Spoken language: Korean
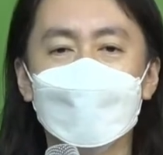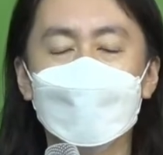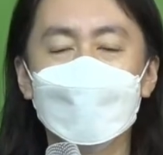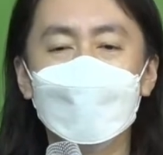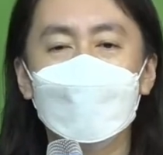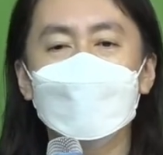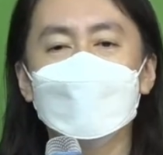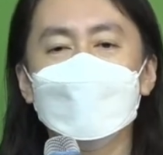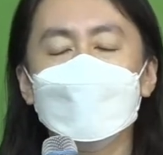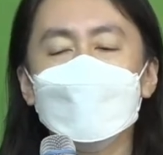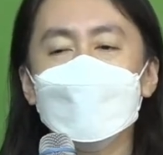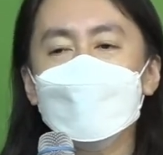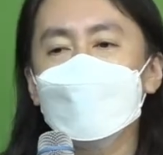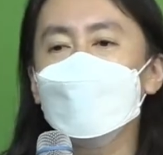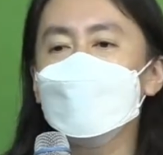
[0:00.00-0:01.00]

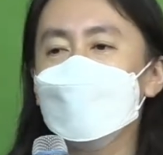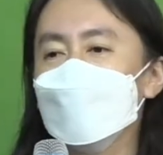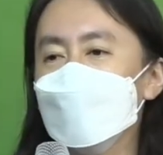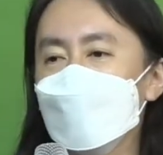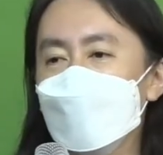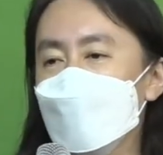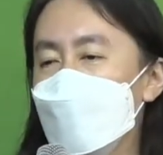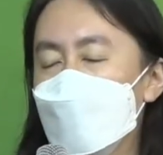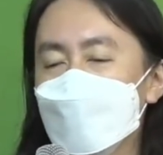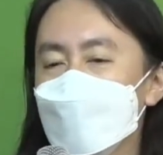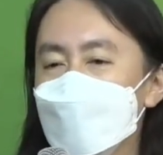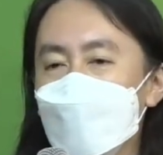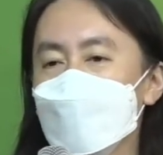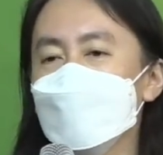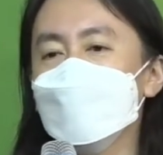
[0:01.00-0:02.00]
말씀을 들었는데 아무
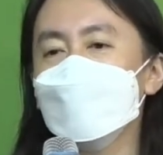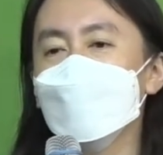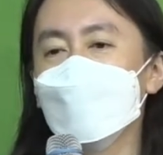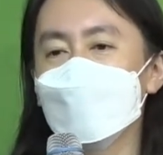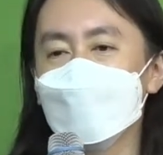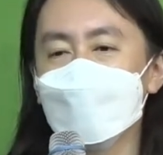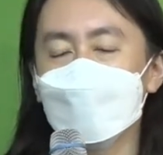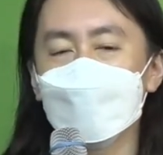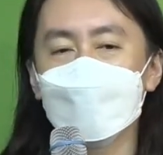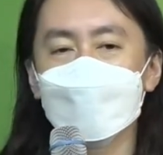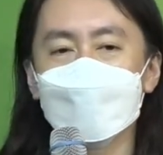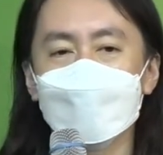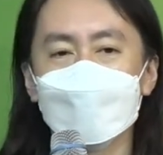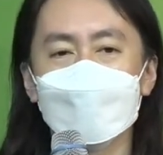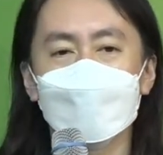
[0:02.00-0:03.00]
반응이
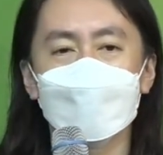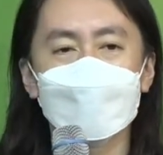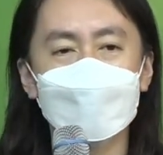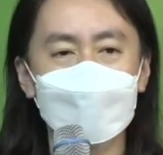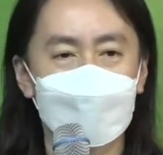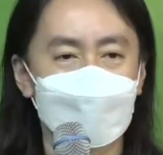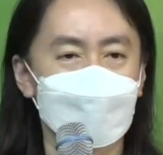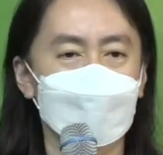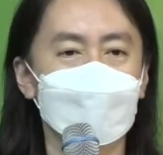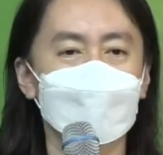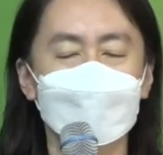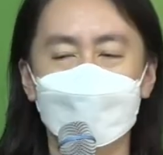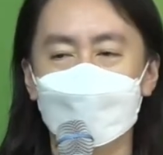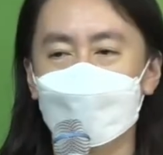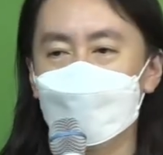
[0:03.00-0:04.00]
없으면 이게 얼마나
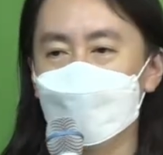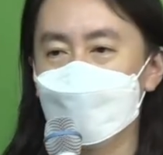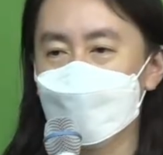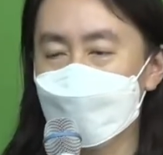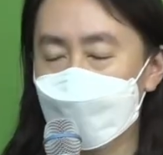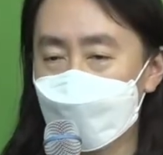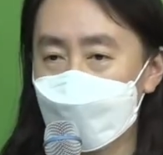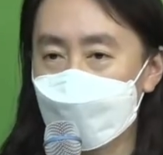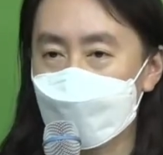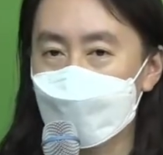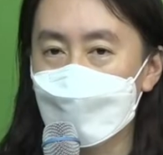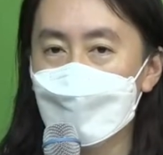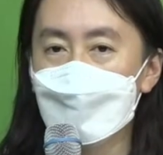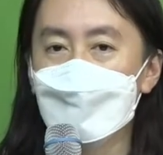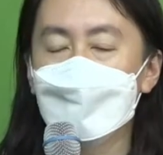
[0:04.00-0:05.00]
안타까운 일이에요. 근데
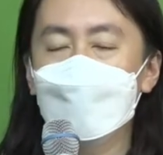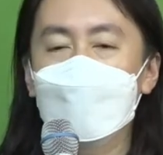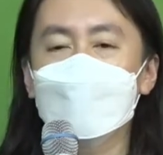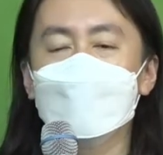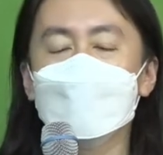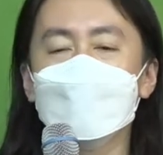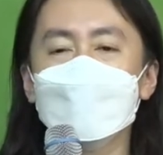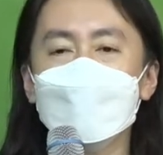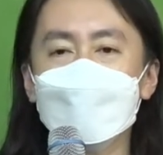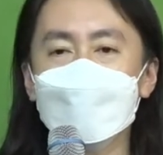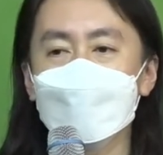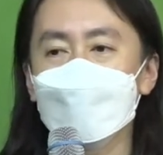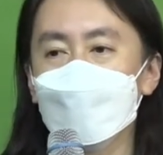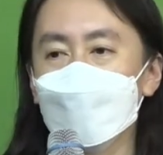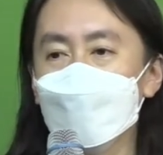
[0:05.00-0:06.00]
말씀을
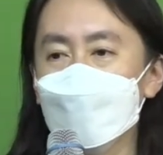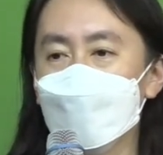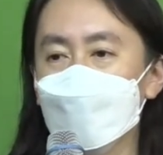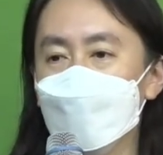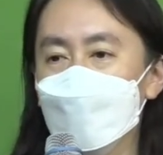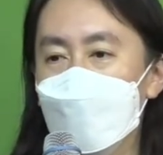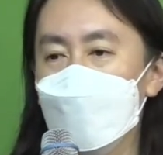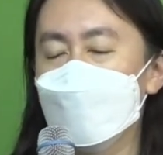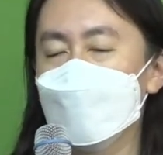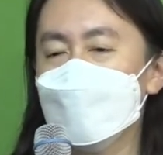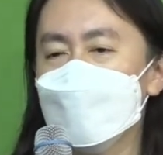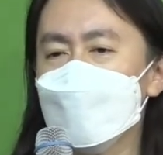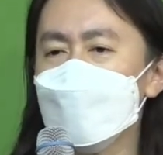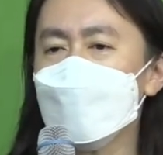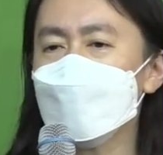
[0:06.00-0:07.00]
듣고 마음이
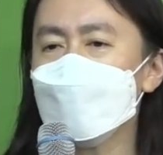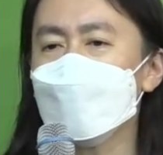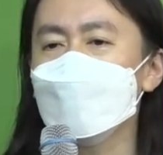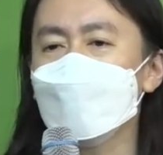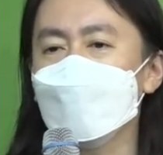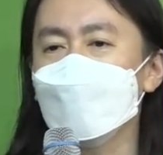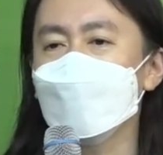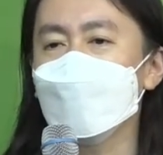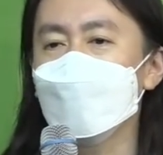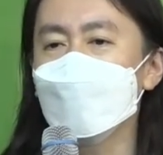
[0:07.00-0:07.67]
찔렸다는 거예요.